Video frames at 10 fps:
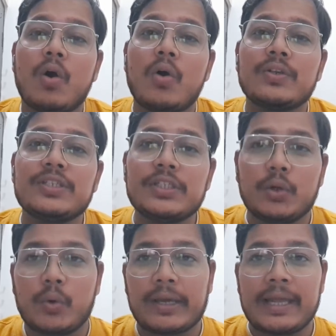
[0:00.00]

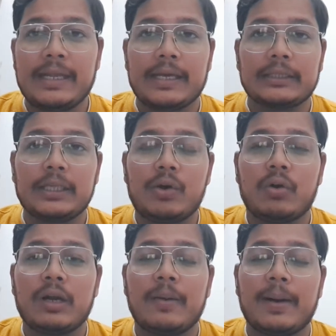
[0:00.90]
ऑक्सीजन को कैरी करते हैं
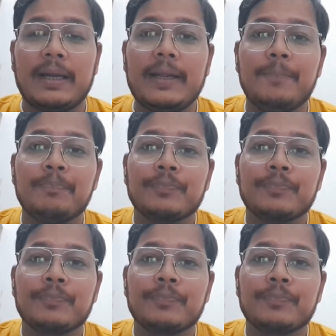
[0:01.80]
और हमारे